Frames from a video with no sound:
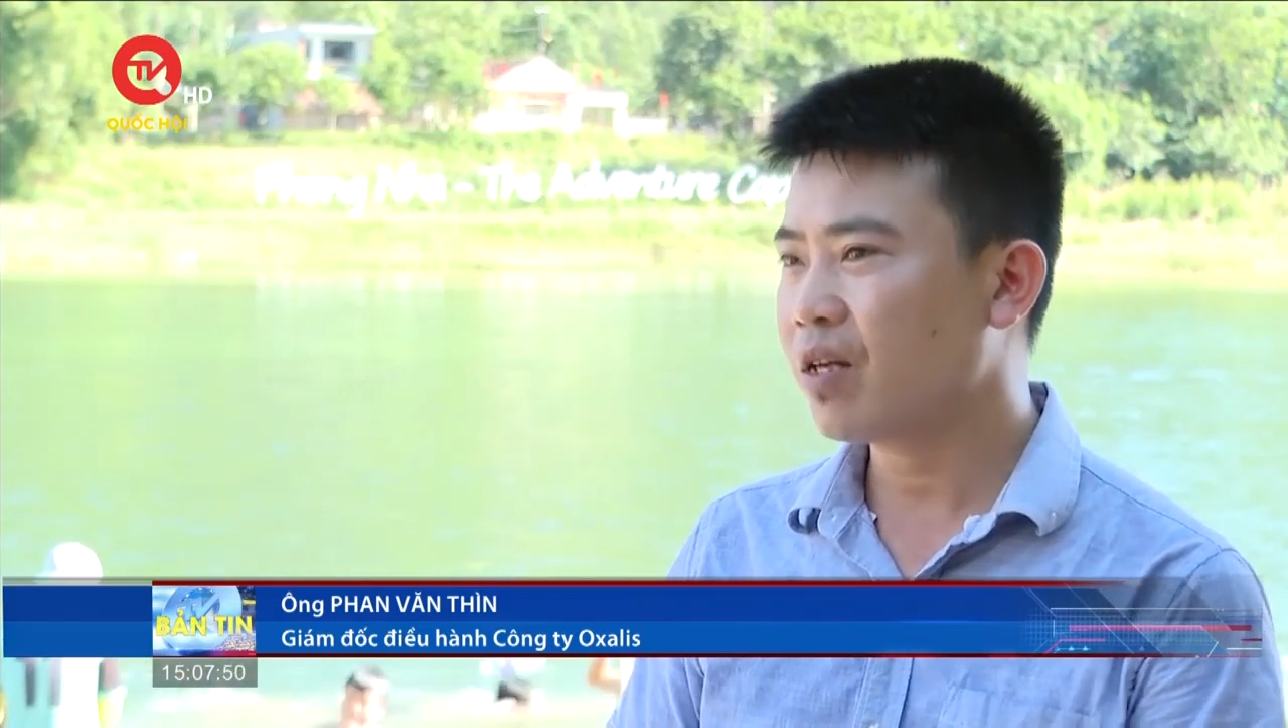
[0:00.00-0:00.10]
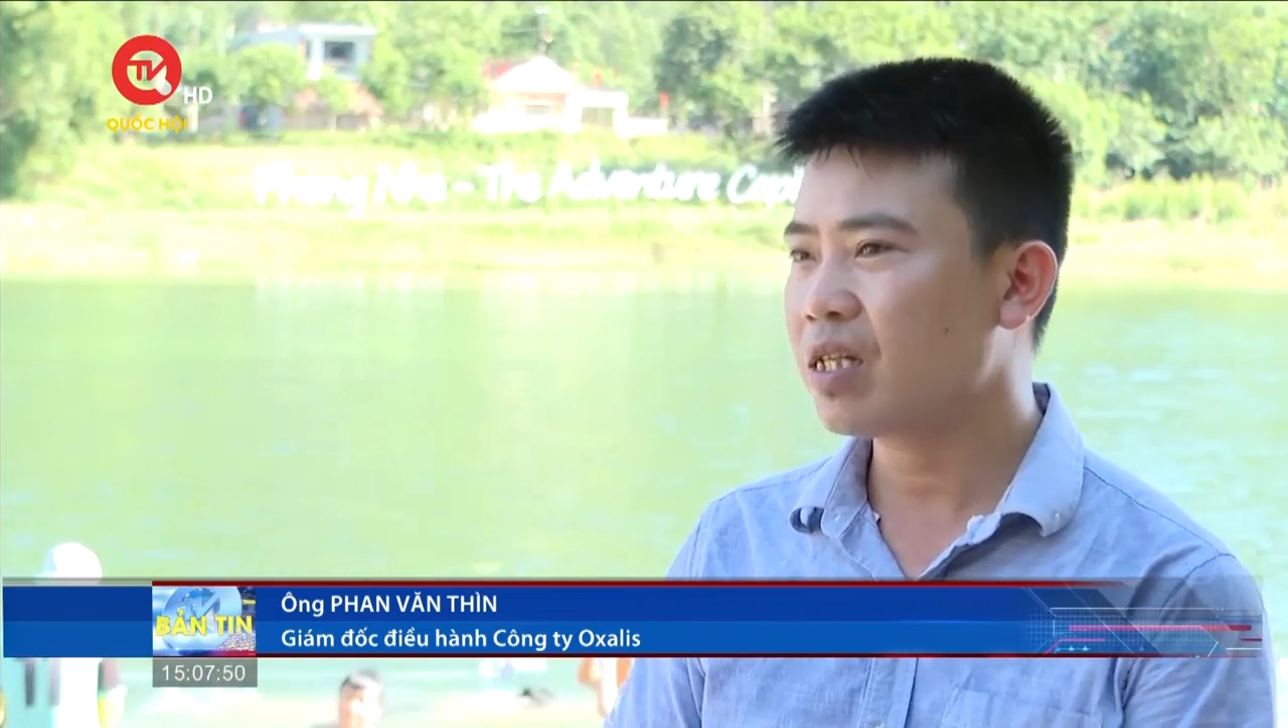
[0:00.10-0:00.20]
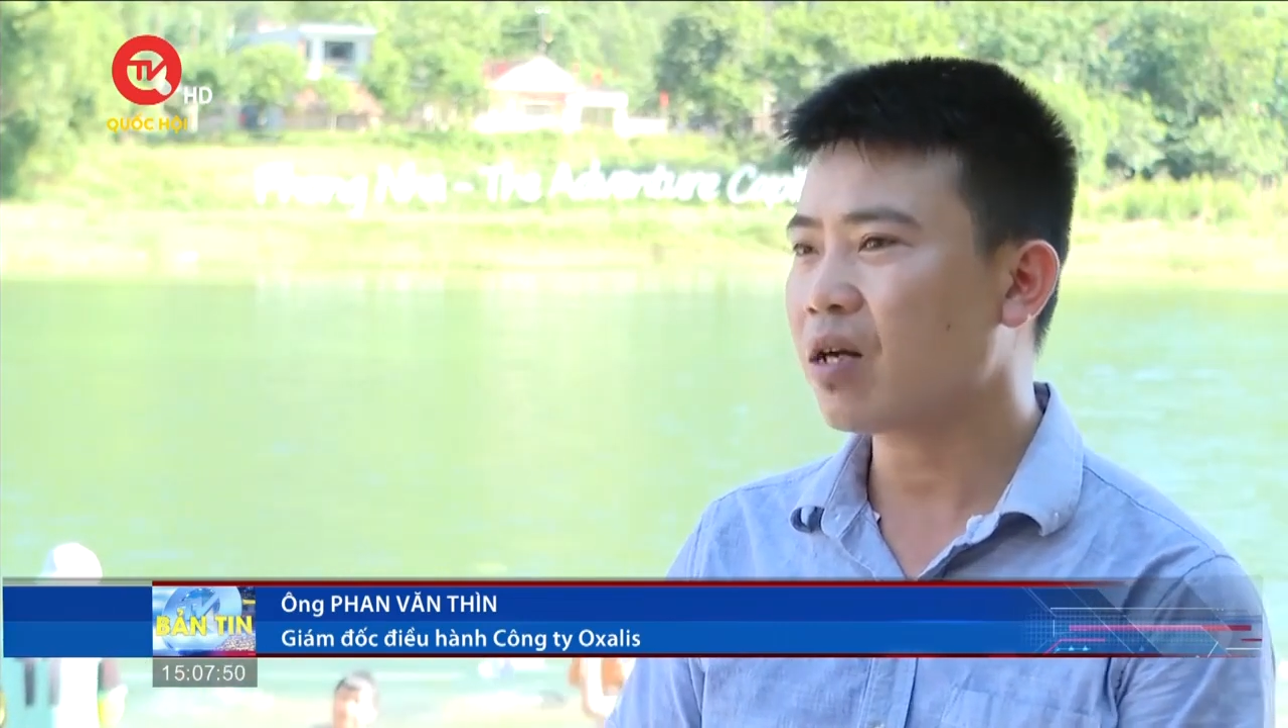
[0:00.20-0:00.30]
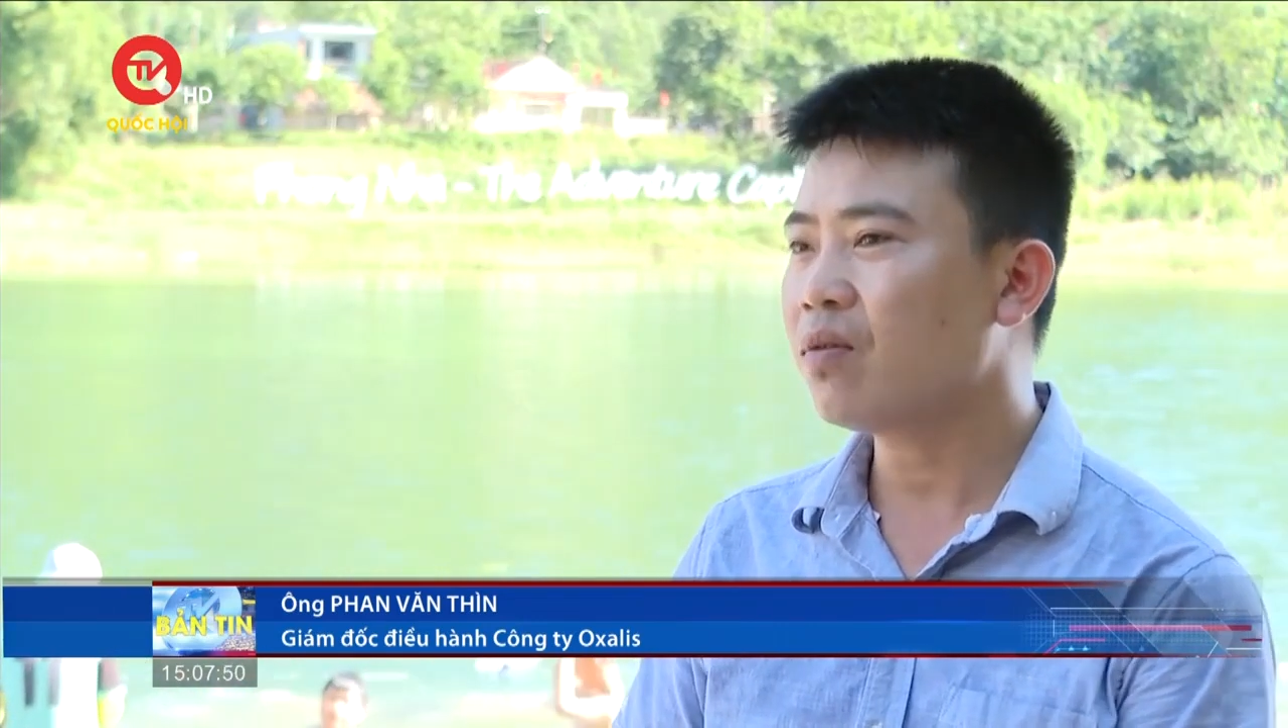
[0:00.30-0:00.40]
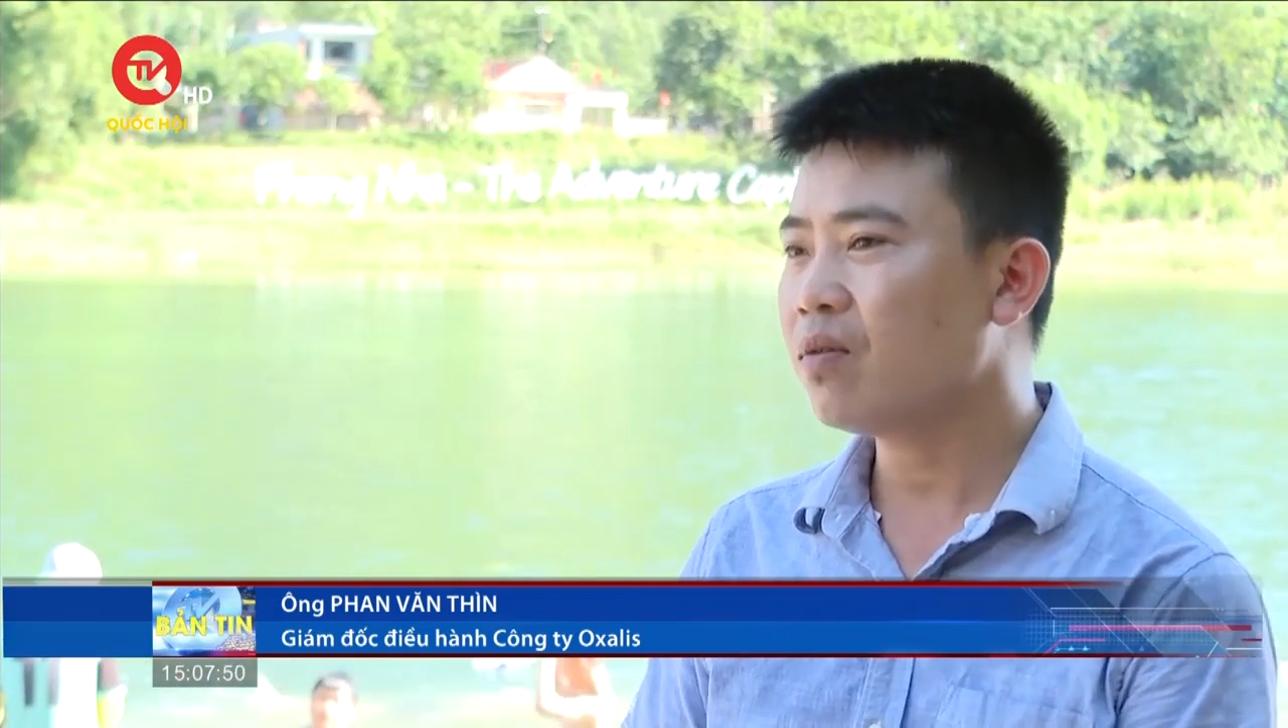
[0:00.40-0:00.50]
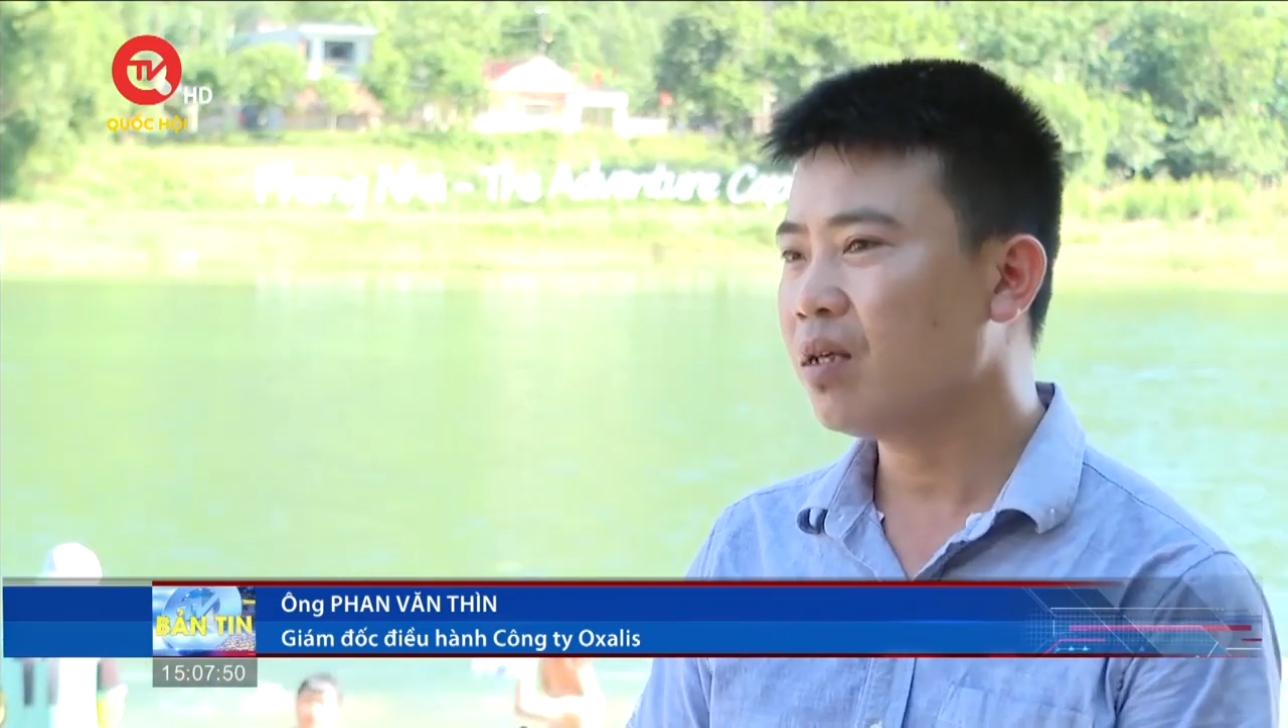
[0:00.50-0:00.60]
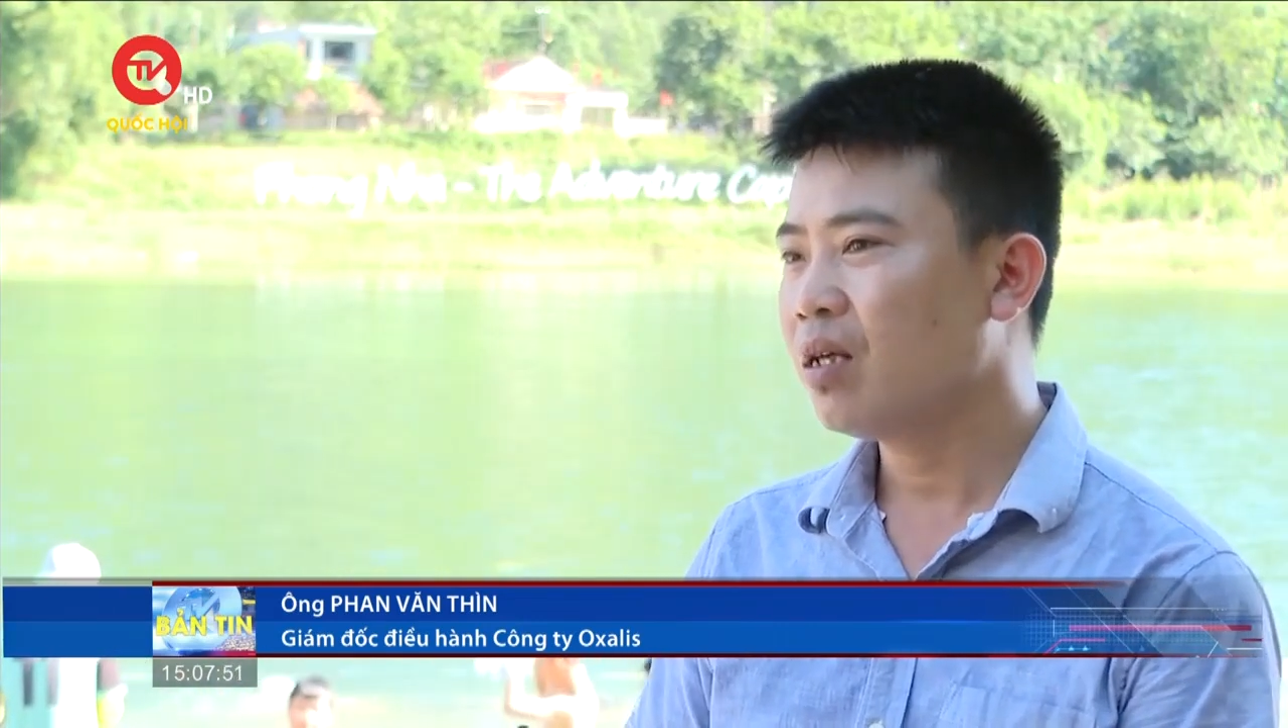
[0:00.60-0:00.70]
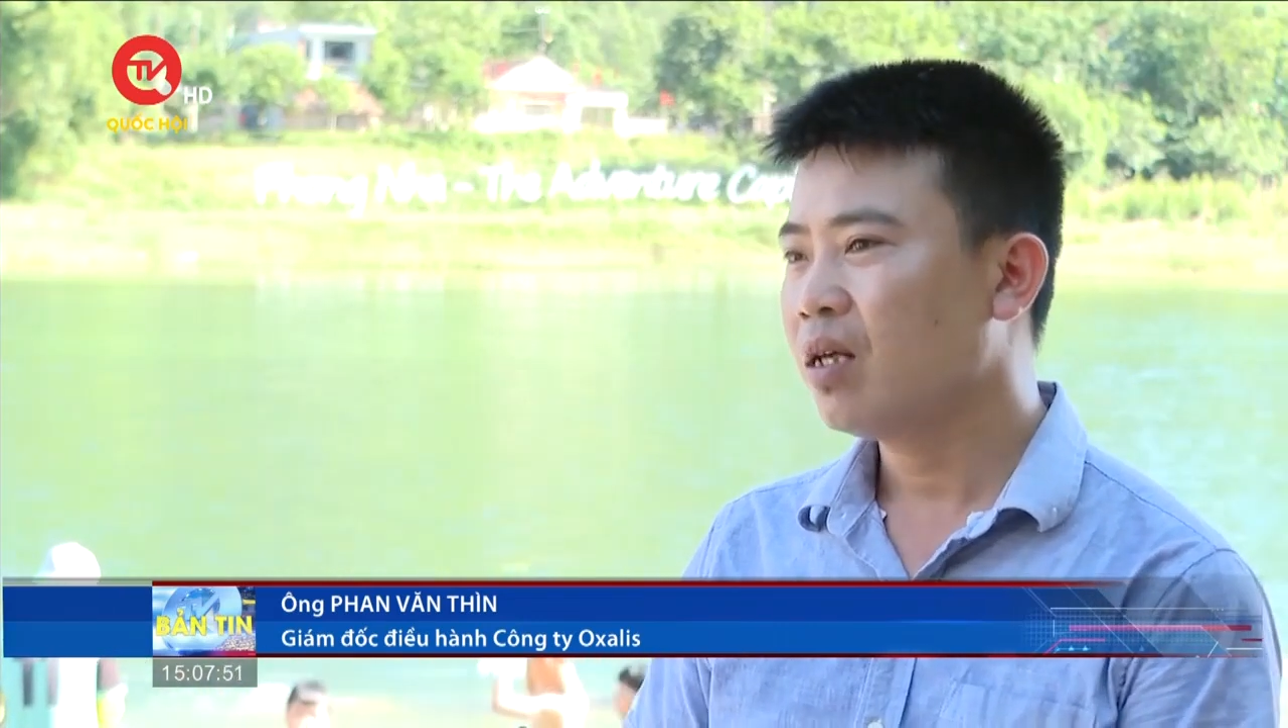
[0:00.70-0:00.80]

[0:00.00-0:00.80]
ven sông,